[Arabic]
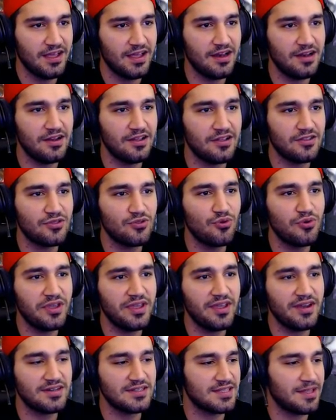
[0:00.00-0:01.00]
التو
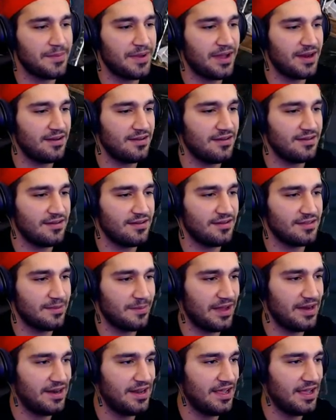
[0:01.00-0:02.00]
ييرز تبع
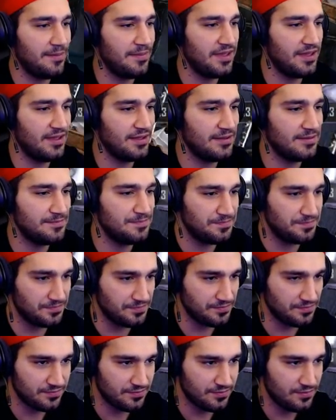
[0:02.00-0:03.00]
تبع اللعبه
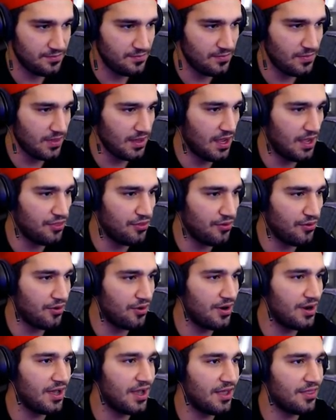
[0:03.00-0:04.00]
هدول